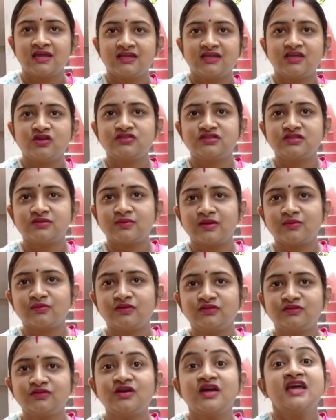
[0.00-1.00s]
কি হচ্ছে ভাই
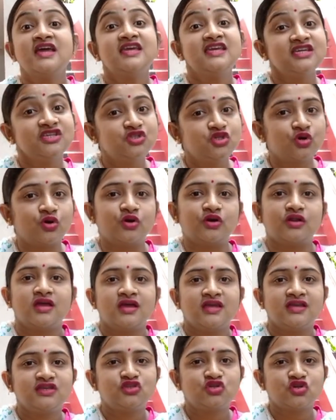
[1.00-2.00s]
বলো তো ইঁচড়
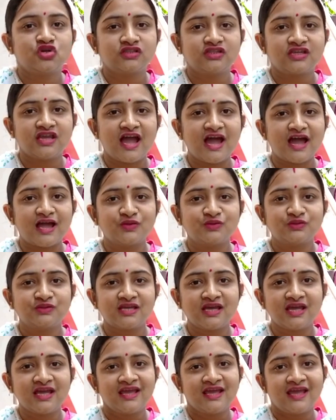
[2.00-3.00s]
ইঁচড় দিয়ে আলু
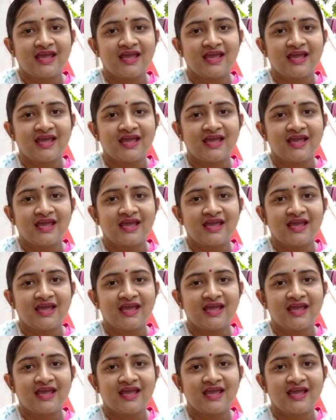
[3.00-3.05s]
দিয়ে